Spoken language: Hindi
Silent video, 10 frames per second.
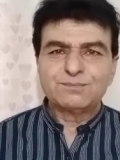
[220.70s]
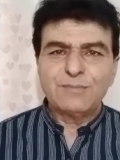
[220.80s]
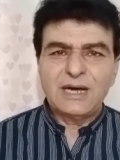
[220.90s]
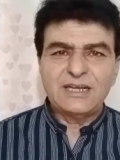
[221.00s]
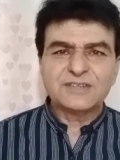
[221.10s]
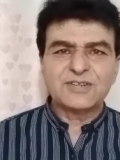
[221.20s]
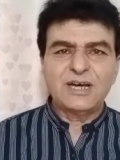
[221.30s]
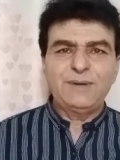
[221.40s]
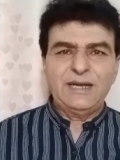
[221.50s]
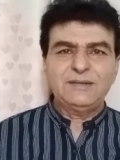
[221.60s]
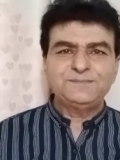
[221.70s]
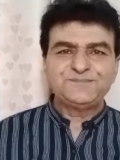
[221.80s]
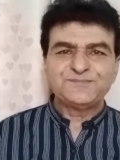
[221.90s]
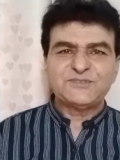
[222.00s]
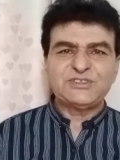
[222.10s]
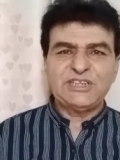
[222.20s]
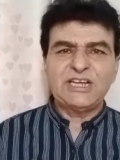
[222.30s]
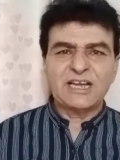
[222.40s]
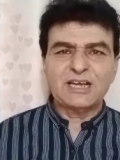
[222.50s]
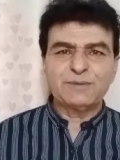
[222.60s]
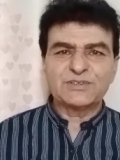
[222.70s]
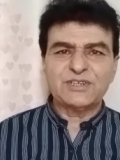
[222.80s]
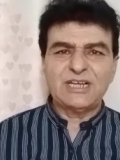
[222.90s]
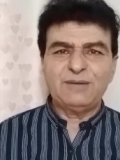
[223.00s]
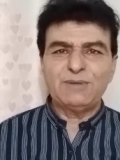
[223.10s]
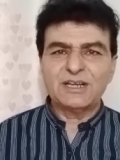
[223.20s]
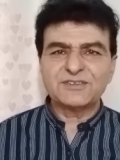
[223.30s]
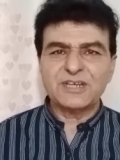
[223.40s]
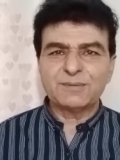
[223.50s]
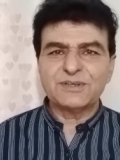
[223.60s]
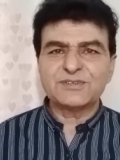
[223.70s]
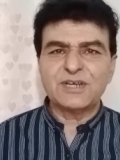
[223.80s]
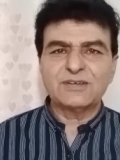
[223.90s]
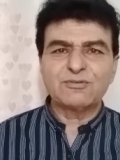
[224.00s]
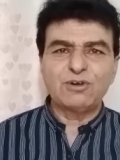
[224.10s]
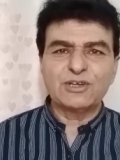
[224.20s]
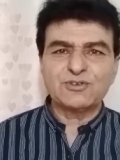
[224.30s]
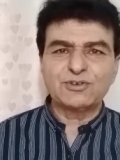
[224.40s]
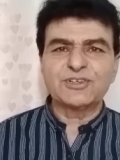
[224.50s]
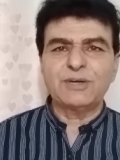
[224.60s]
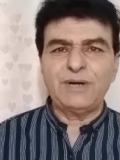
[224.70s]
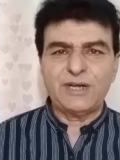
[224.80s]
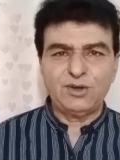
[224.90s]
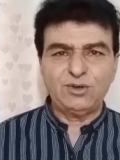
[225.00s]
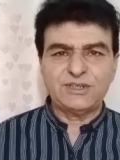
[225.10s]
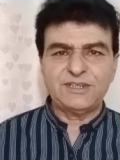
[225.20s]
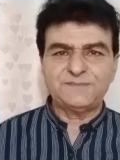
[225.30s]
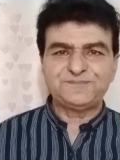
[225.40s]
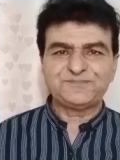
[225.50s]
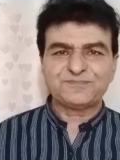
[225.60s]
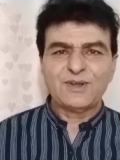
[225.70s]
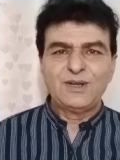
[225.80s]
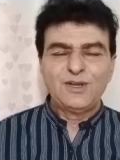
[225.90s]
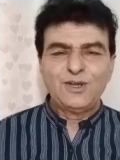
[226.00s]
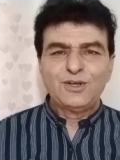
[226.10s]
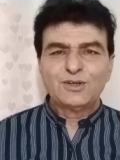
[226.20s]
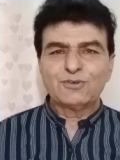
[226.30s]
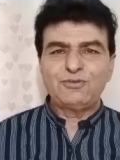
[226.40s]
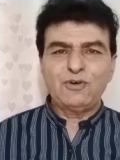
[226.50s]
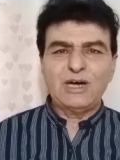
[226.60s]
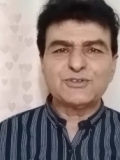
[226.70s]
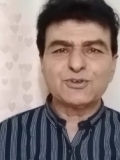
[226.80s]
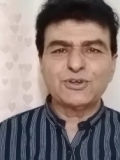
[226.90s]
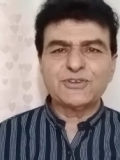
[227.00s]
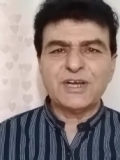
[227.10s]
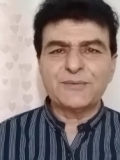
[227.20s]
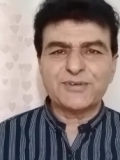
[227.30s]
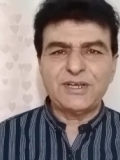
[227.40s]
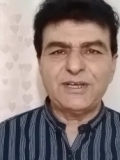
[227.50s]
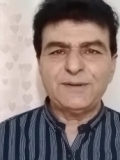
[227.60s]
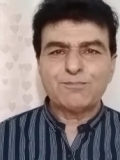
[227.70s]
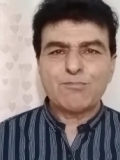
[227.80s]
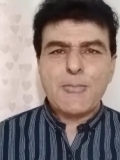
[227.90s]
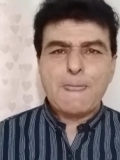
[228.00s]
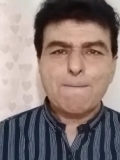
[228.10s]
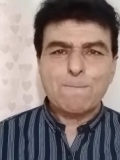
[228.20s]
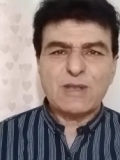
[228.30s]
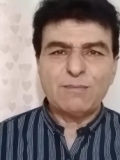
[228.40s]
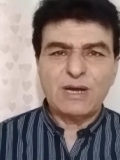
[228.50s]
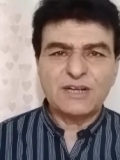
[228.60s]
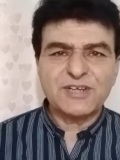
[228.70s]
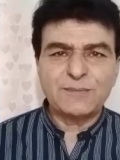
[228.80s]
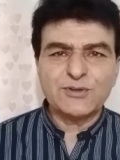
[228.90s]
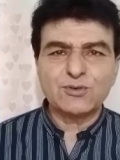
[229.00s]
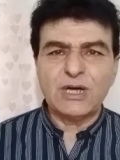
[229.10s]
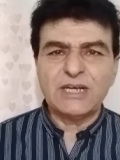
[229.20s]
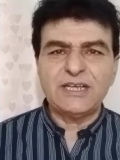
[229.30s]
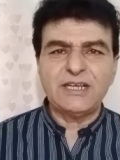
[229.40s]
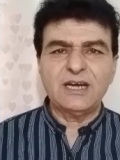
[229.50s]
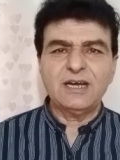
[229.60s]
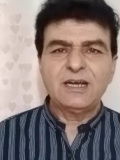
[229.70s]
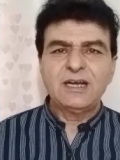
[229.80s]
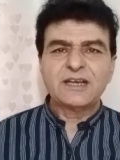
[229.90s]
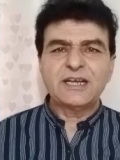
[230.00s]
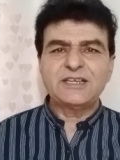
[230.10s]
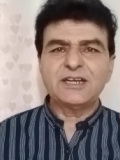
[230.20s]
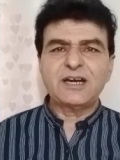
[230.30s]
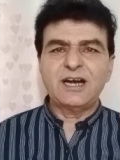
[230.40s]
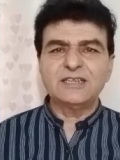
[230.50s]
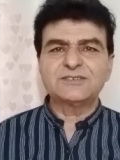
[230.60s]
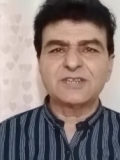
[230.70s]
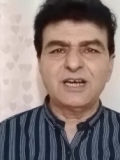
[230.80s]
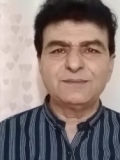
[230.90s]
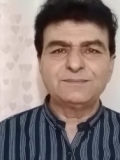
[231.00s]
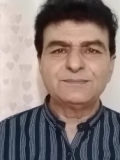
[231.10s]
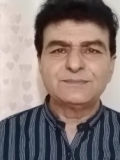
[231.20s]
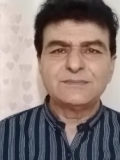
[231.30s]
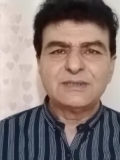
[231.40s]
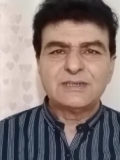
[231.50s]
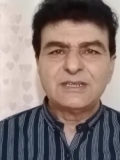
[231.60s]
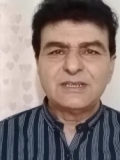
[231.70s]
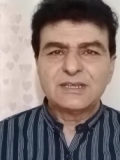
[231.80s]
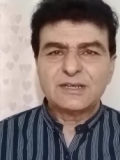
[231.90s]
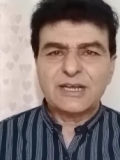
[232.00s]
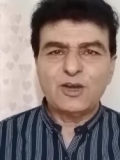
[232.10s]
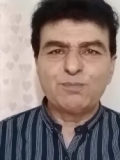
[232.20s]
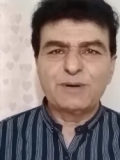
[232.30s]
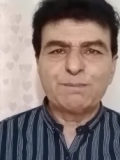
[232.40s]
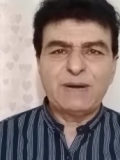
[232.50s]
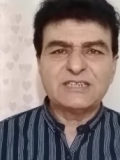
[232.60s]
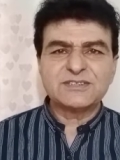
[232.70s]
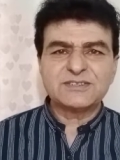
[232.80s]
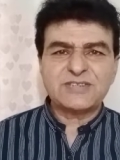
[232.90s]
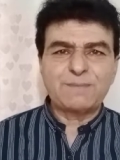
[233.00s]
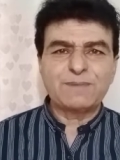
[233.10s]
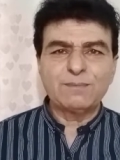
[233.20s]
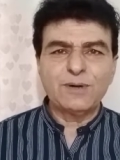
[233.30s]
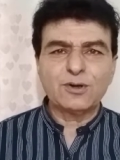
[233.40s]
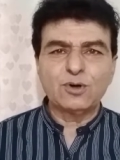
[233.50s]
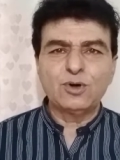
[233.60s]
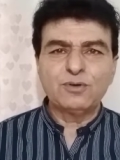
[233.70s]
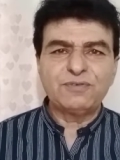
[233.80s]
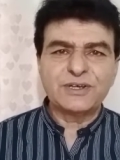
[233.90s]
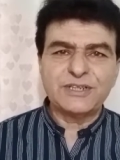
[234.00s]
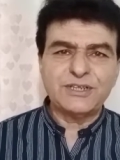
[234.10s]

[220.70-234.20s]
मालिक साहब हैं सीनियर एंकर पर्सन हैं मालिक साहब के साथ फवाद चौधरी साहब बैठे हुए थे तो फवाद चौधरी साहब से जब मालिक साहब ने सवाल किया कि जी खान साहब के ऊपर 22 सितंबर को फर्द